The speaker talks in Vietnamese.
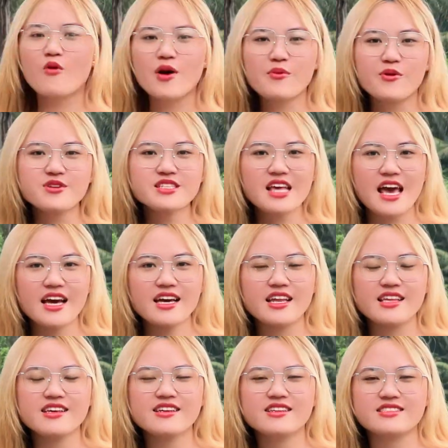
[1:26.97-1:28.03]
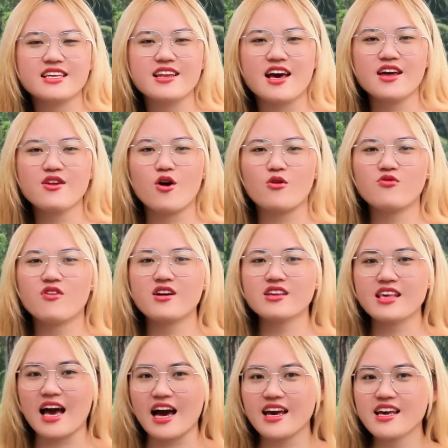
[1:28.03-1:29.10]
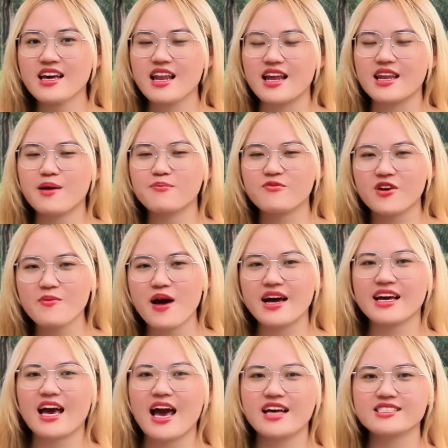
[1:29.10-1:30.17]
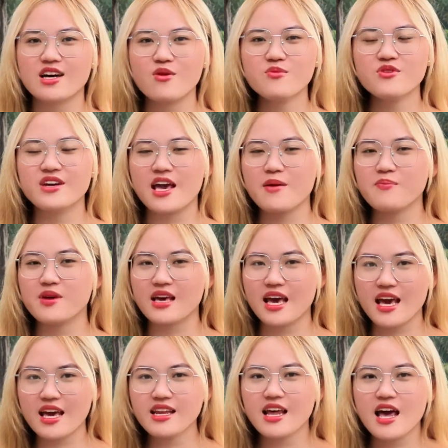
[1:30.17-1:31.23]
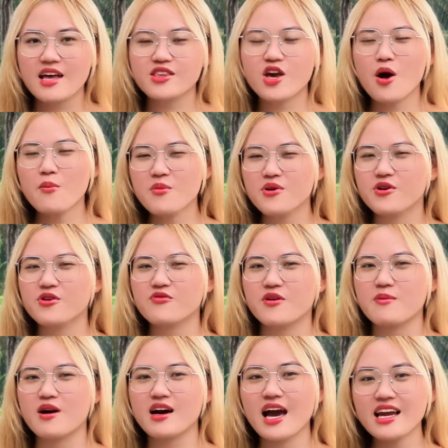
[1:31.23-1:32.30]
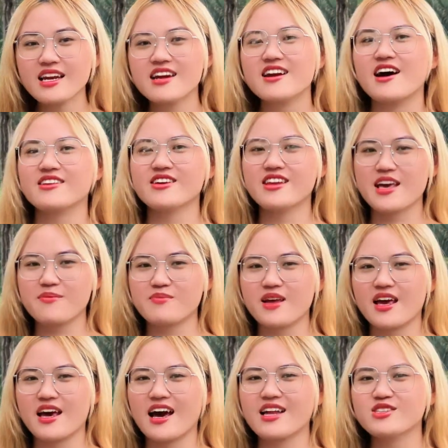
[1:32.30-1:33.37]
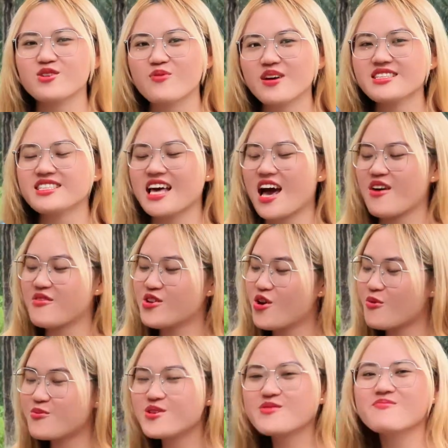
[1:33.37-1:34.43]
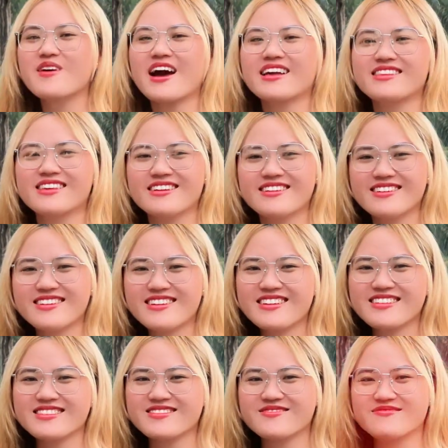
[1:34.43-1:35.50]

Quay buổi sáng thì Như sẽ để độ phân giải là 5,3K 60fps cho mượt và bật HDR cho đẹp nè. Anh Chung thấy sao, video mượt mà chưa?